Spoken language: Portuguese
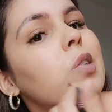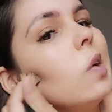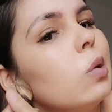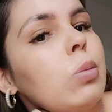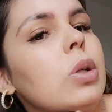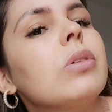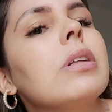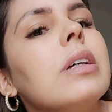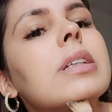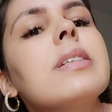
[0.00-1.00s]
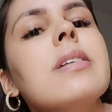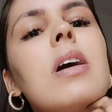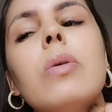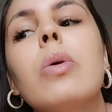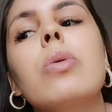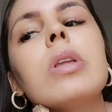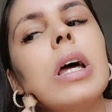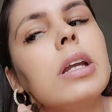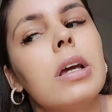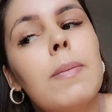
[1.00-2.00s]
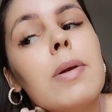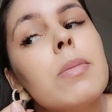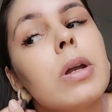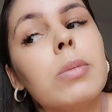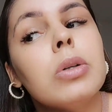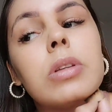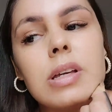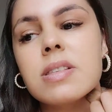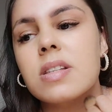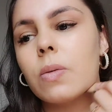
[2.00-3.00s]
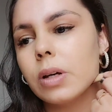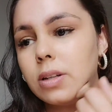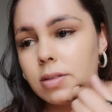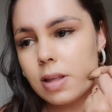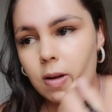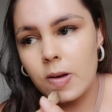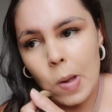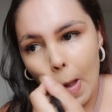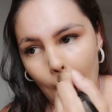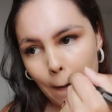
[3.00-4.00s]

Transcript: Dando manutenção. Eu não dei nem a primeira manutenção ainda.